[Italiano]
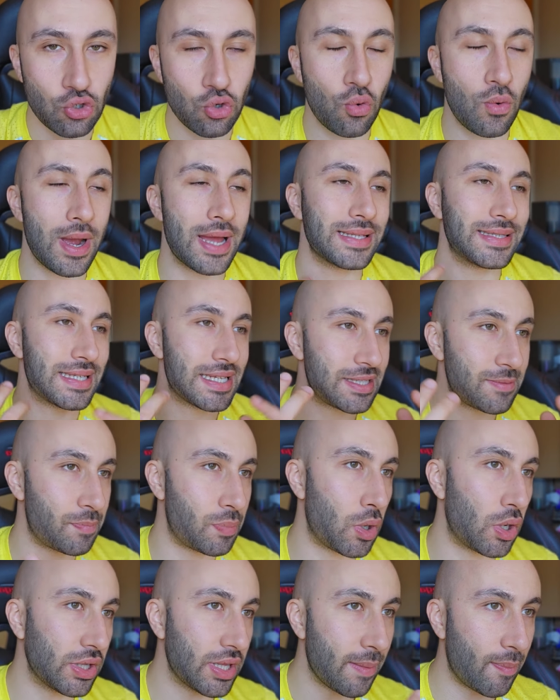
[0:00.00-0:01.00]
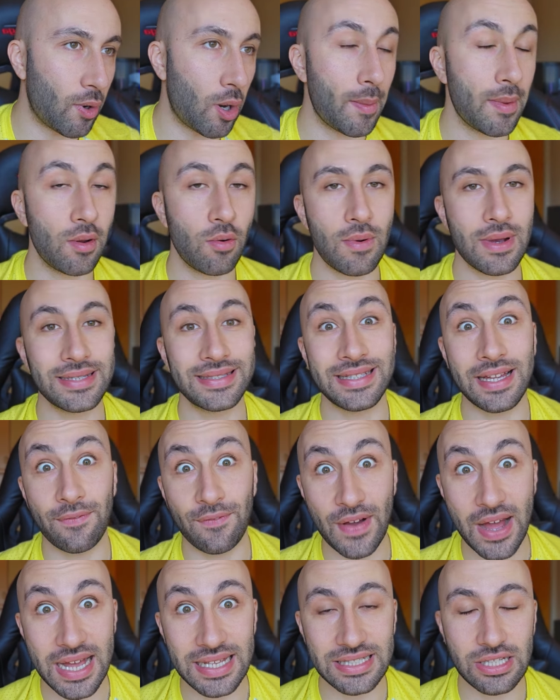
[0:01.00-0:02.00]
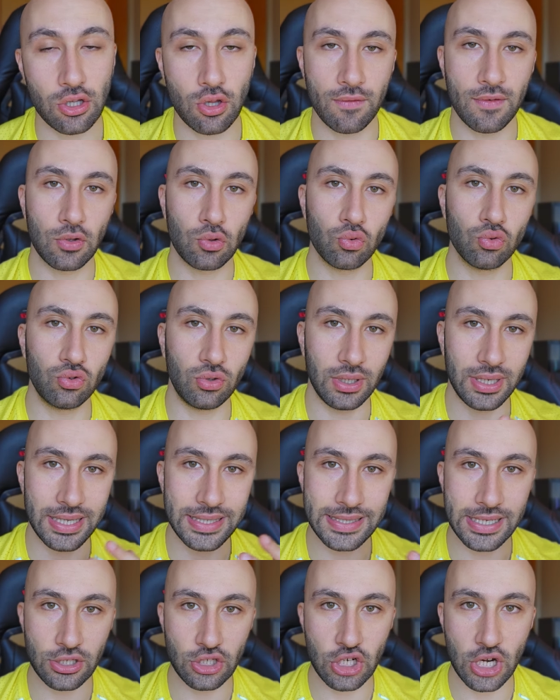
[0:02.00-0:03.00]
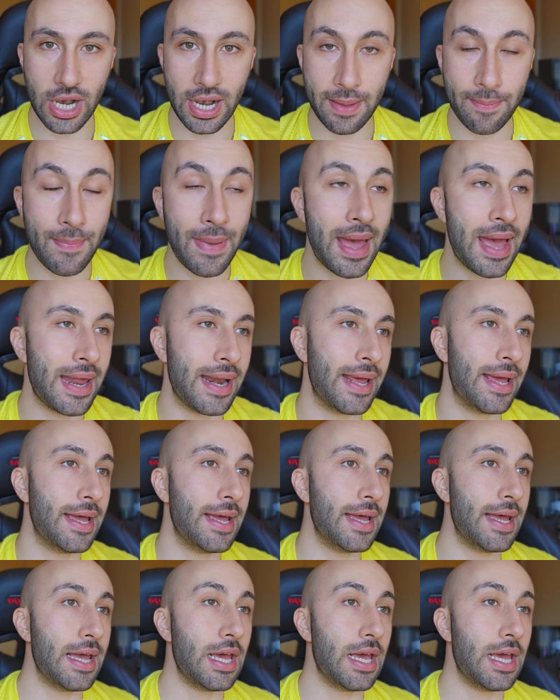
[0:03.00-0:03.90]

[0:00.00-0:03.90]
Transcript: Ciuquez esplode proprio in questa fase dove tutto inizia a girare bene.